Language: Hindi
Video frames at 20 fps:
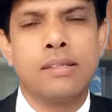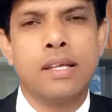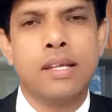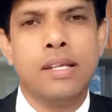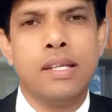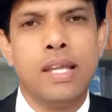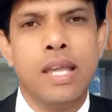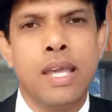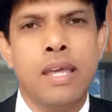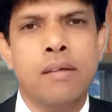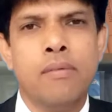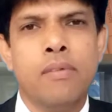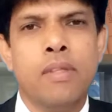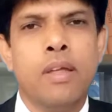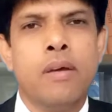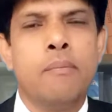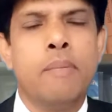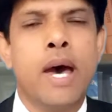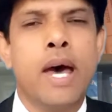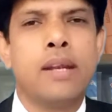के लिए
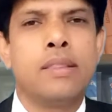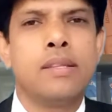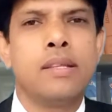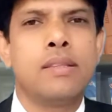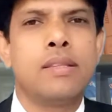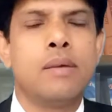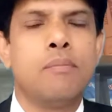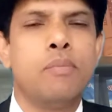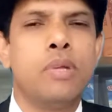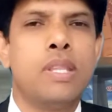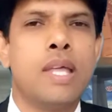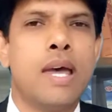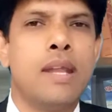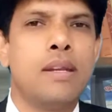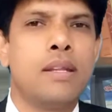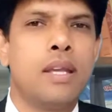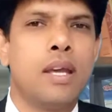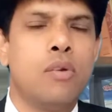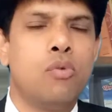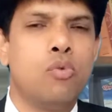भारतीय
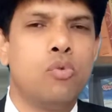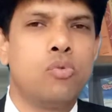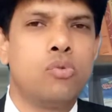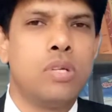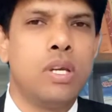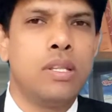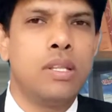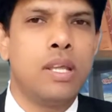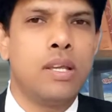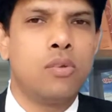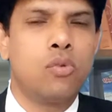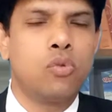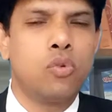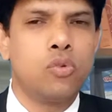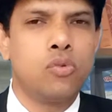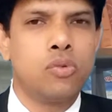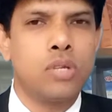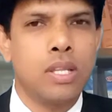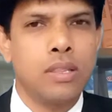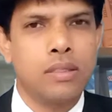संविधान के अनुच्छेद
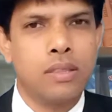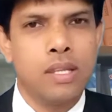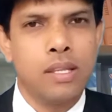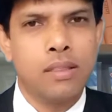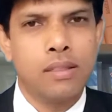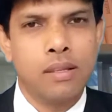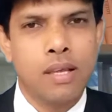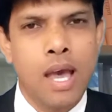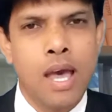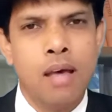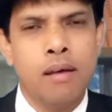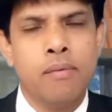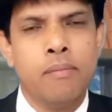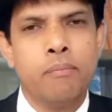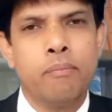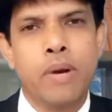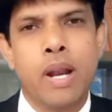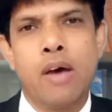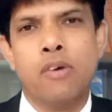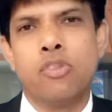136 का
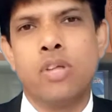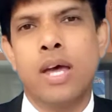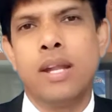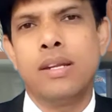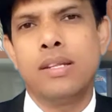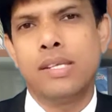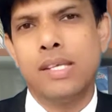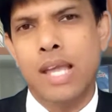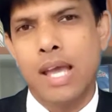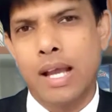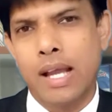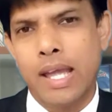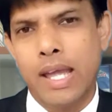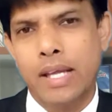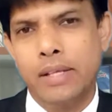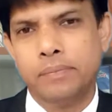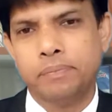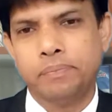प्रावधान किया गया